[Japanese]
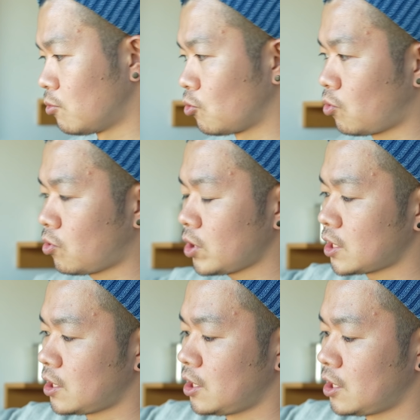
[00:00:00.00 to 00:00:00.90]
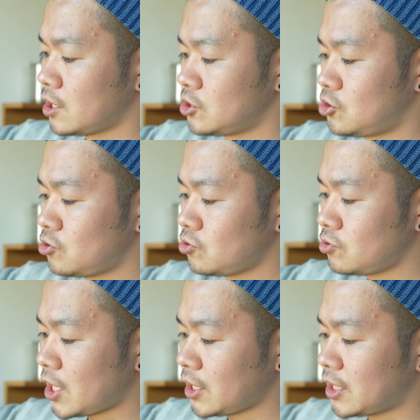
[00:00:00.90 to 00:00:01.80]
いこれ
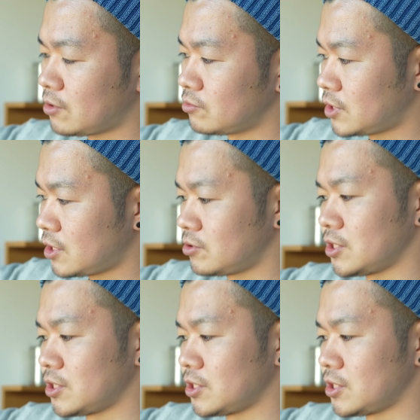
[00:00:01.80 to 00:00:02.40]
十何年売ってる